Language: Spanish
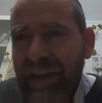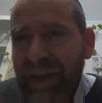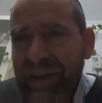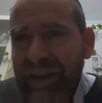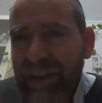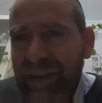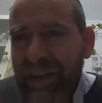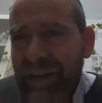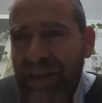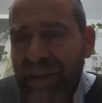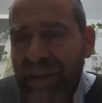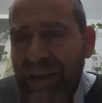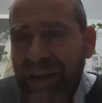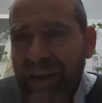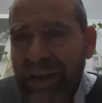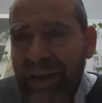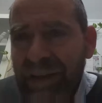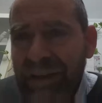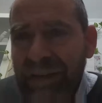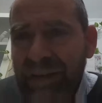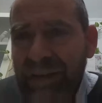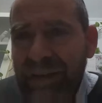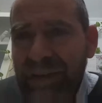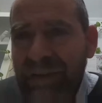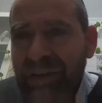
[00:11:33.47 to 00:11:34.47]
hay, que
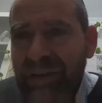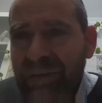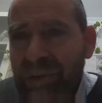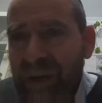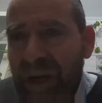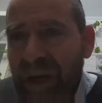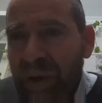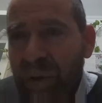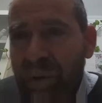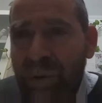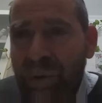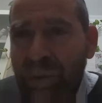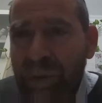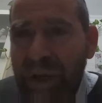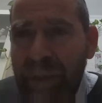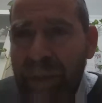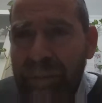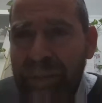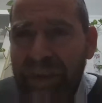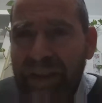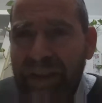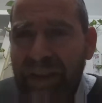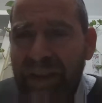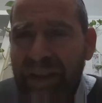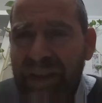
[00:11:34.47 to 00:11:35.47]
una locura
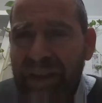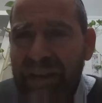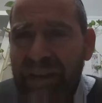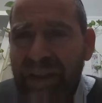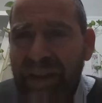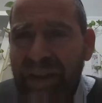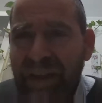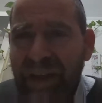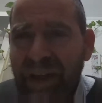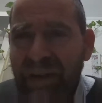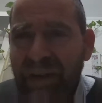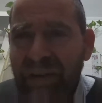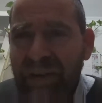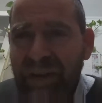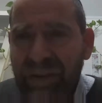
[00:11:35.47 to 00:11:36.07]
perder este regalo